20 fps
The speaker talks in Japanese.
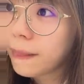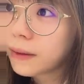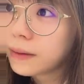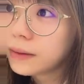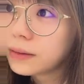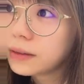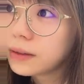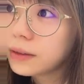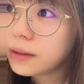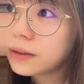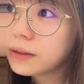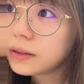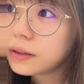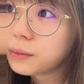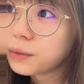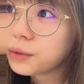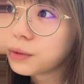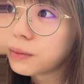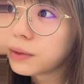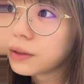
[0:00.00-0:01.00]
新幹線
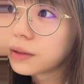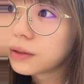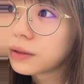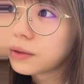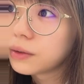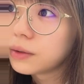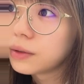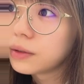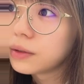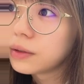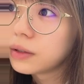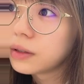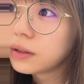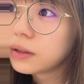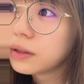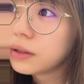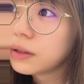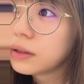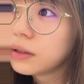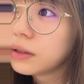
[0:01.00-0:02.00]
も止まったり動いたり
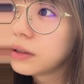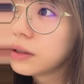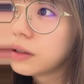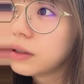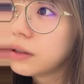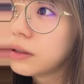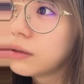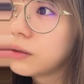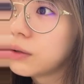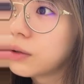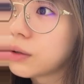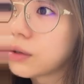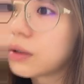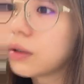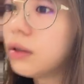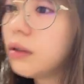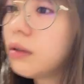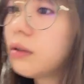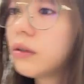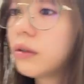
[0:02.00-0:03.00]
なんか
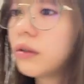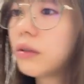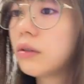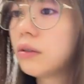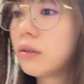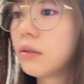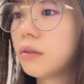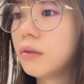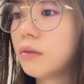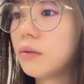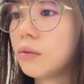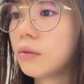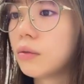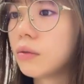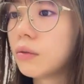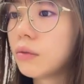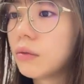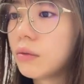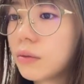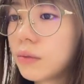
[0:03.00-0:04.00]
大変だなほん
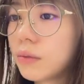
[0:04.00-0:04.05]
と